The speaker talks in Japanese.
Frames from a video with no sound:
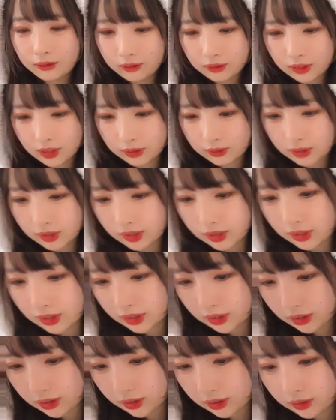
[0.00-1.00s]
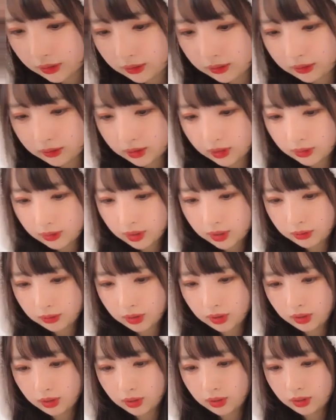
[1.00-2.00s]
大縄大縄
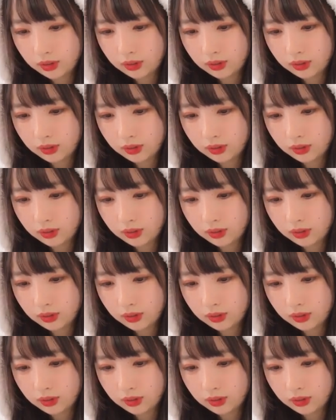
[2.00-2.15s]
とか